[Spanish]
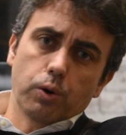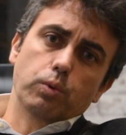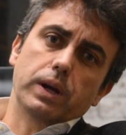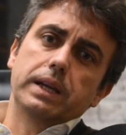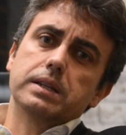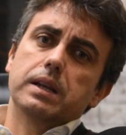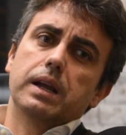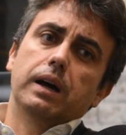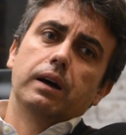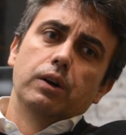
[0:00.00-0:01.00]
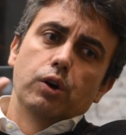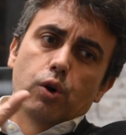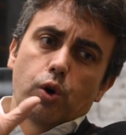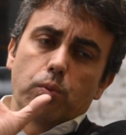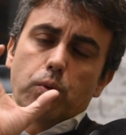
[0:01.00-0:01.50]
con una isla
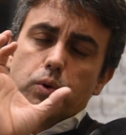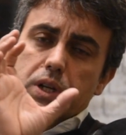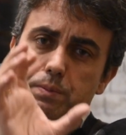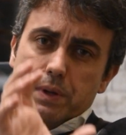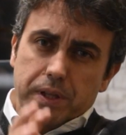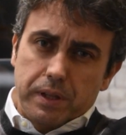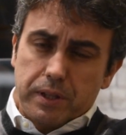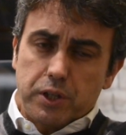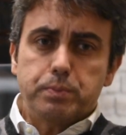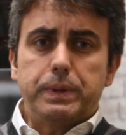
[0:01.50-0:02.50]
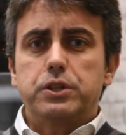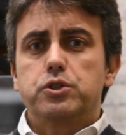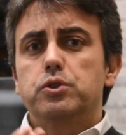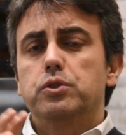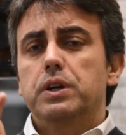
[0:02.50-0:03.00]
como una especie de
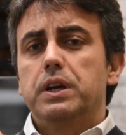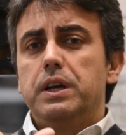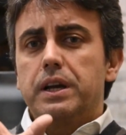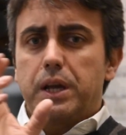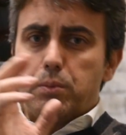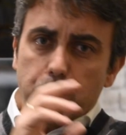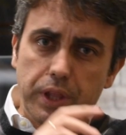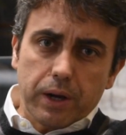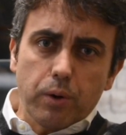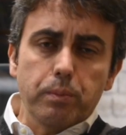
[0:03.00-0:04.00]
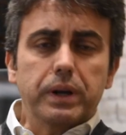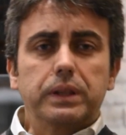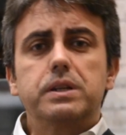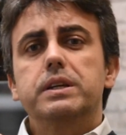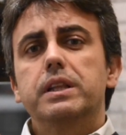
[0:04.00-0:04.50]
despacho que podía
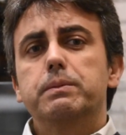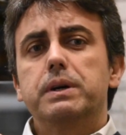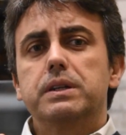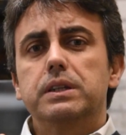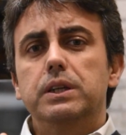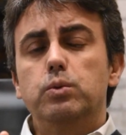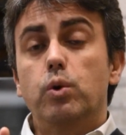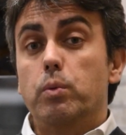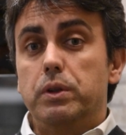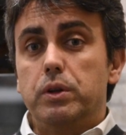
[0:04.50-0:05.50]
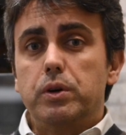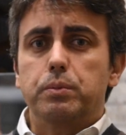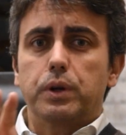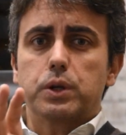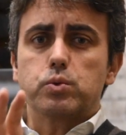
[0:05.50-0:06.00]
convertirse además en un comedor,
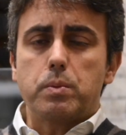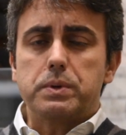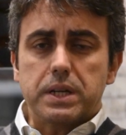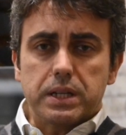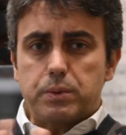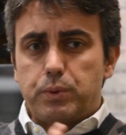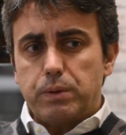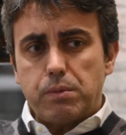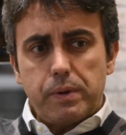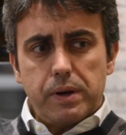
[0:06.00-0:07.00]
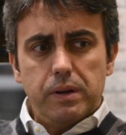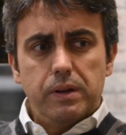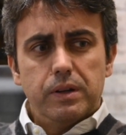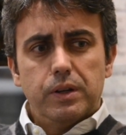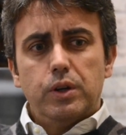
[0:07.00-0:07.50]
porque es una mesa que se puede mover,
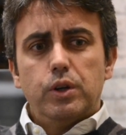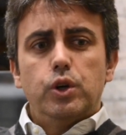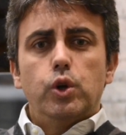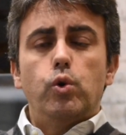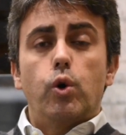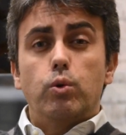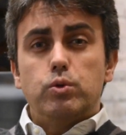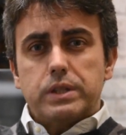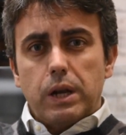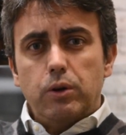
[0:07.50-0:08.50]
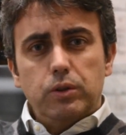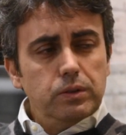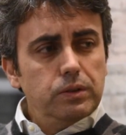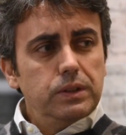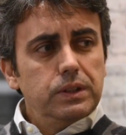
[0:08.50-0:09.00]
luego un salón